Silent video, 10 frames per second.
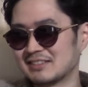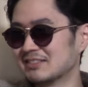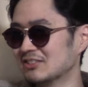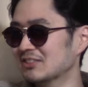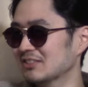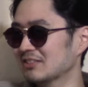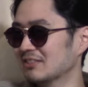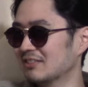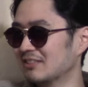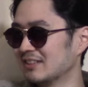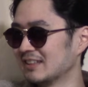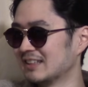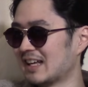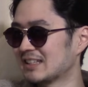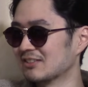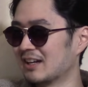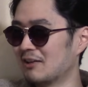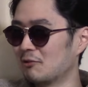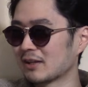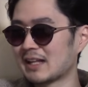うん、なんつうのか
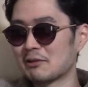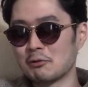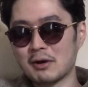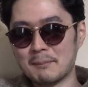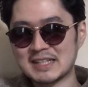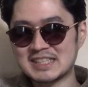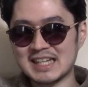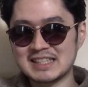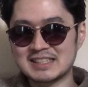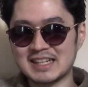な、俺らの方がマシなん